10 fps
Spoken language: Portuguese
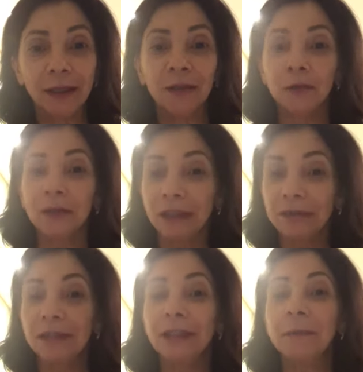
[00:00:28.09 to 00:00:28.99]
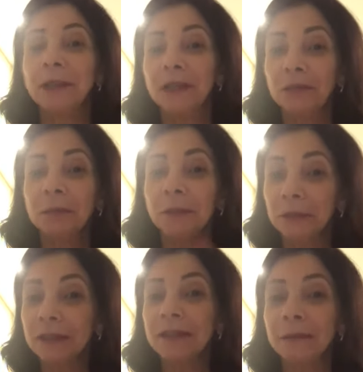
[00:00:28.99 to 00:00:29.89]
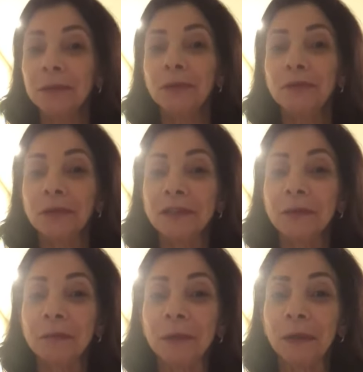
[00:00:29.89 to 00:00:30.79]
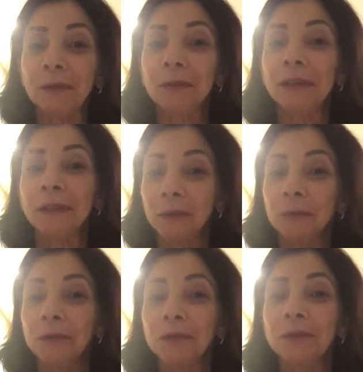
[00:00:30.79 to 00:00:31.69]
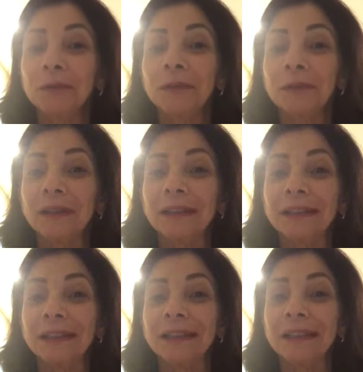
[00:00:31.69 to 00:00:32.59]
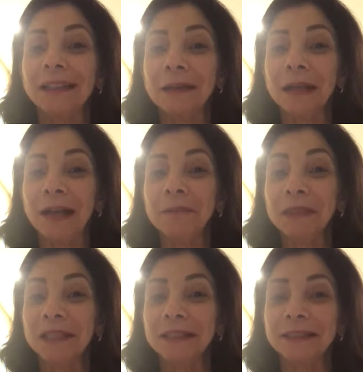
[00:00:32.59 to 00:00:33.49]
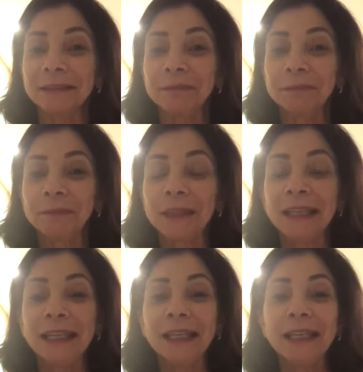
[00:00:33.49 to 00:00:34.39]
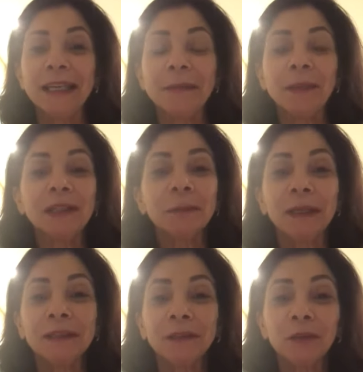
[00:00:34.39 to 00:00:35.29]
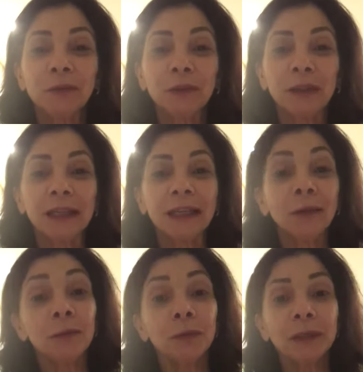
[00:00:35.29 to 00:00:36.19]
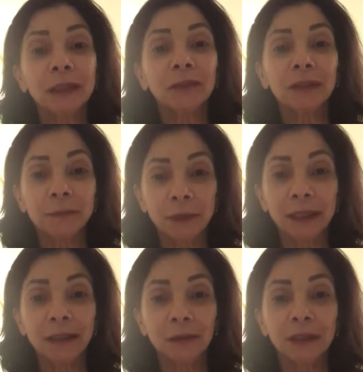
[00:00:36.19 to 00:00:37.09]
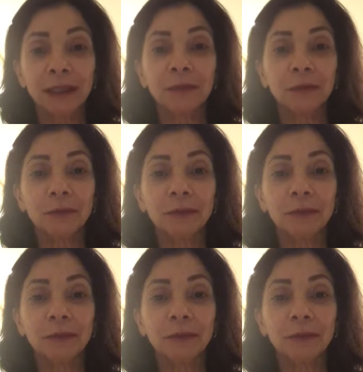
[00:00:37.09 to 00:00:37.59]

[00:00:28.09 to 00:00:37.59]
O senhor deve se lembrar de mim, porque sempre que eu vou a São Paulo, eu busco ir à, à missa. Mas, Padre Júlia, é um momento também que eu quero